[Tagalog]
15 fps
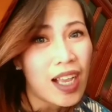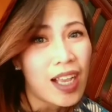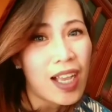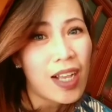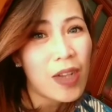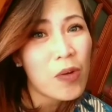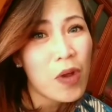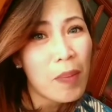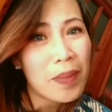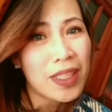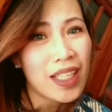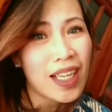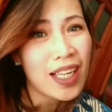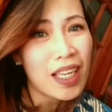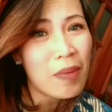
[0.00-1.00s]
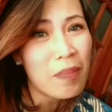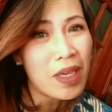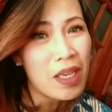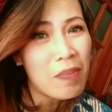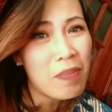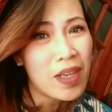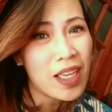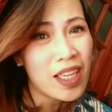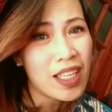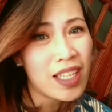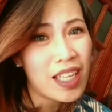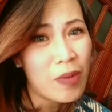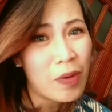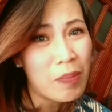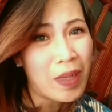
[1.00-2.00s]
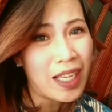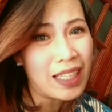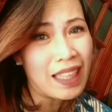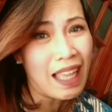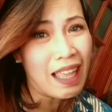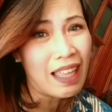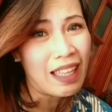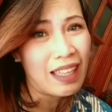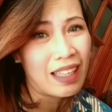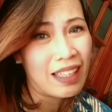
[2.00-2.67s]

Ako nga matagal nang may iba, iniban ba kita?